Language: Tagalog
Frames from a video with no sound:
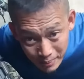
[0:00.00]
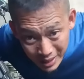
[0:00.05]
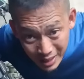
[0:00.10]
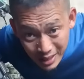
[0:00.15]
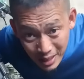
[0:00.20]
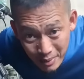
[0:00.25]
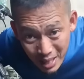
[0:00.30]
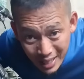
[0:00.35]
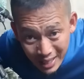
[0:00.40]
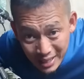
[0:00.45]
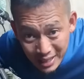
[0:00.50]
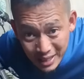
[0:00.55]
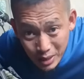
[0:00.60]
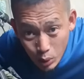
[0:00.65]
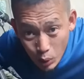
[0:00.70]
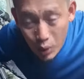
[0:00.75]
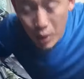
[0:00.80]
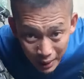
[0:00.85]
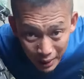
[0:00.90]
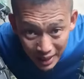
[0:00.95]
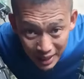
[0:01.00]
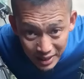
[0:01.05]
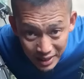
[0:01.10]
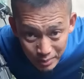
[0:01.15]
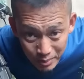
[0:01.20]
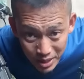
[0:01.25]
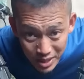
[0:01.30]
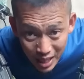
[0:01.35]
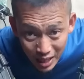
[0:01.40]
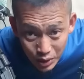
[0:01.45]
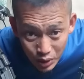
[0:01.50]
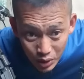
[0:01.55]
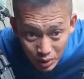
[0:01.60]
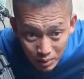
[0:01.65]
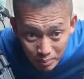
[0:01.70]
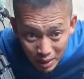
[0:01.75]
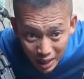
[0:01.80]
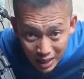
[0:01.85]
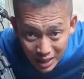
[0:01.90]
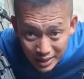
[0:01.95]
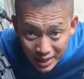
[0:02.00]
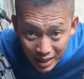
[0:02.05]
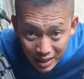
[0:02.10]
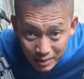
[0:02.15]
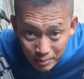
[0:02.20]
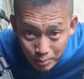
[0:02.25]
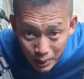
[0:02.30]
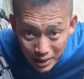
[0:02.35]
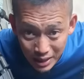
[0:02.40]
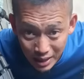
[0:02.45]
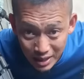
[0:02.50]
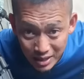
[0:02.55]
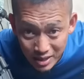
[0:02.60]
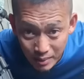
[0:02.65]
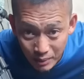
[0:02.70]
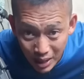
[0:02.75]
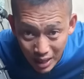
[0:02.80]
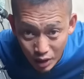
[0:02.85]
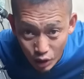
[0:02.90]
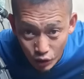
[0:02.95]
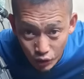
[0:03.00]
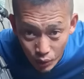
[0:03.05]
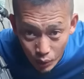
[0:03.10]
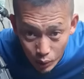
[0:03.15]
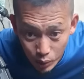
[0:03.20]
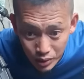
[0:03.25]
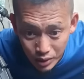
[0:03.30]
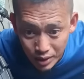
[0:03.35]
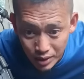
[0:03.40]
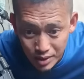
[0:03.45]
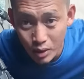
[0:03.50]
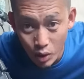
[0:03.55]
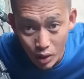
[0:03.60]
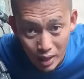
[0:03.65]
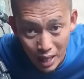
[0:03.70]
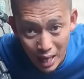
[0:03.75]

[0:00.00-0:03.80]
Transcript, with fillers: matataba rin ito para hindi masyadong makaldag pagdating sa mga off-road or